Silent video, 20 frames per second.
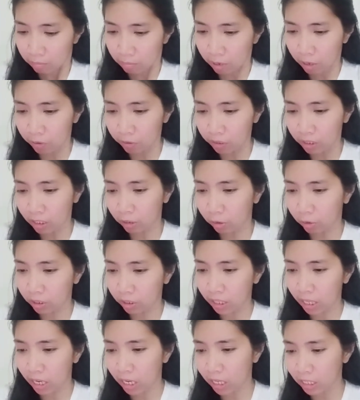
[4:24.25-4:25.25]
Meron dito,
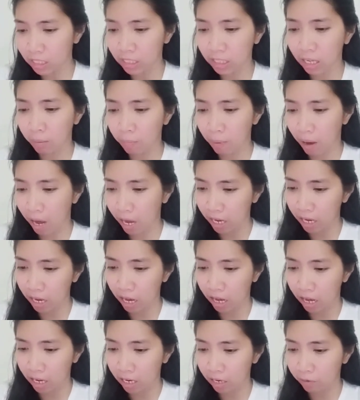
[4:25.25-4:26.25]
thanks
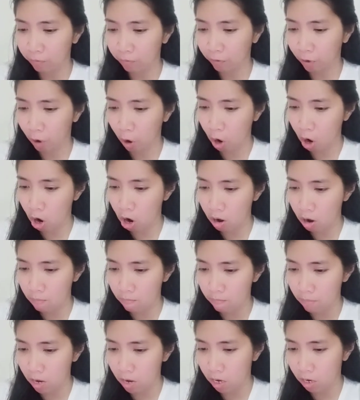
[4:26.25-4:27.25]
kabayan from,
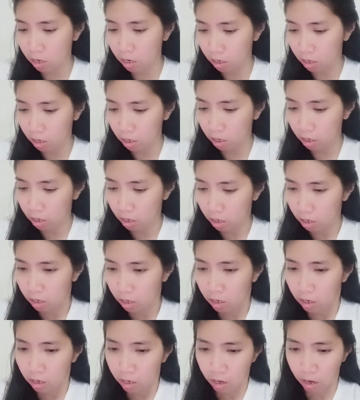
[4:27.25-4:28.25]

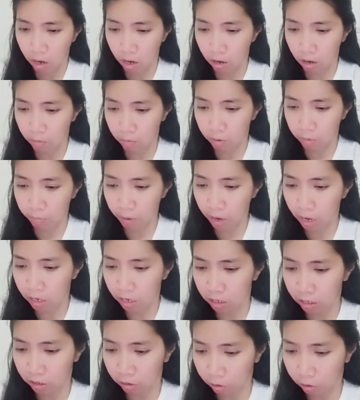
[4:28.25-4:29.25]
ah, ano
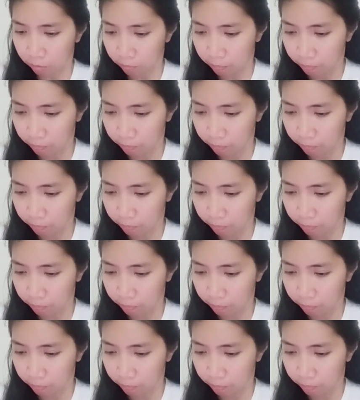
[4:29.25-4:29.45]
pangalan nito?